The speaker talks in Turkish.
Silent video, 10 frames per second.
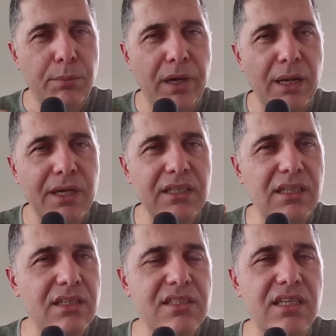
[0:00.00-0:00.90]

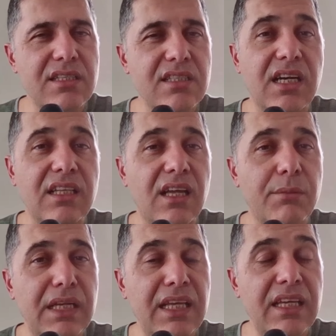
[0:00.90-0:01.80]
parmaklarının sayısı kadar
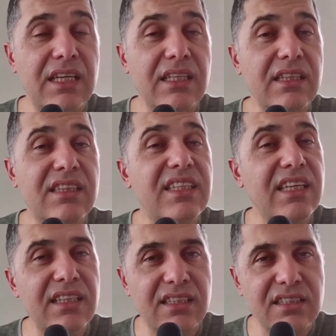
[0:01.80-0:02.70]
bile
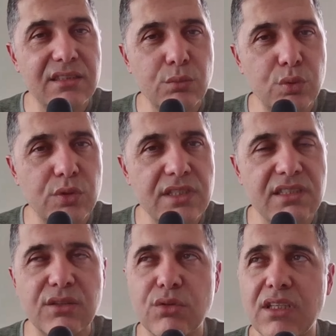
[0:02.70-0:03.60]
değildir bunu
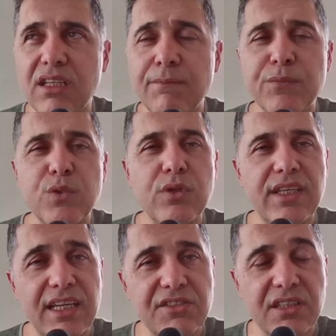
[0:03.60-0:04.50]
hisseyi tutanlar. Çünkü
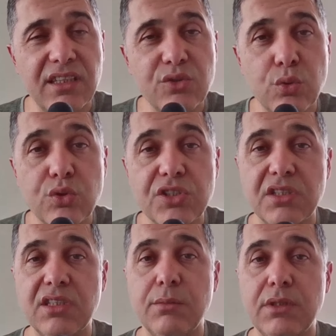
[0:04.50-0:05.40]
gerçekten çok
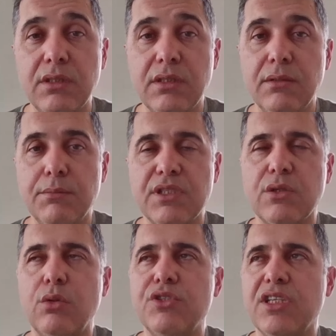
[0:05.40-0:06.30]
ciddi bir
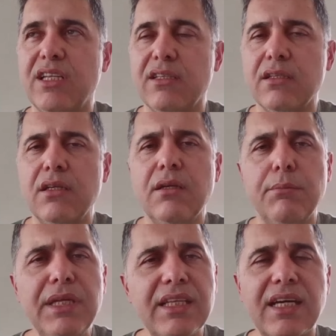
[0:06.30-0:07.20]
psikoloji gerektir.
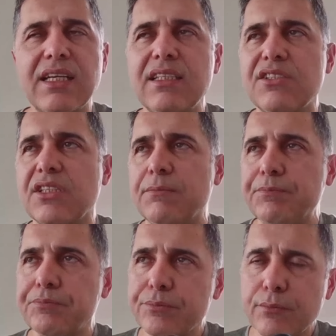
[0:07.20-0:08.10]
Bir de arkadaşlar
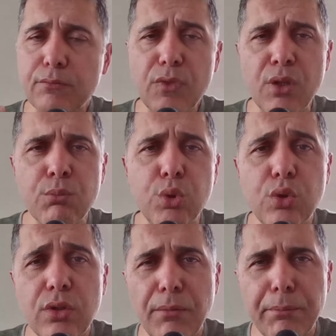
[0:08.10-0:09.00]

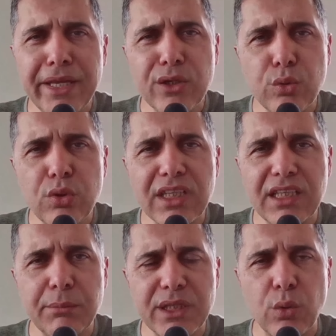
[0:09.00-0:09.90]
bu menkul
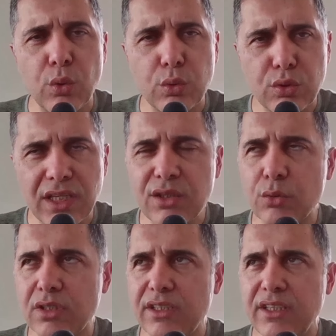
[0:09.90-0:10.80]
kıymet olduğundan
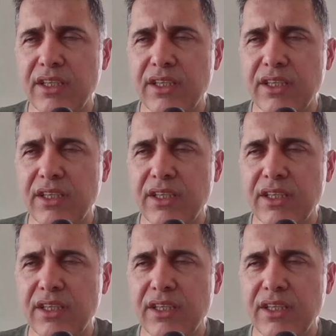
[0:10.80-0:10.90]
dolayı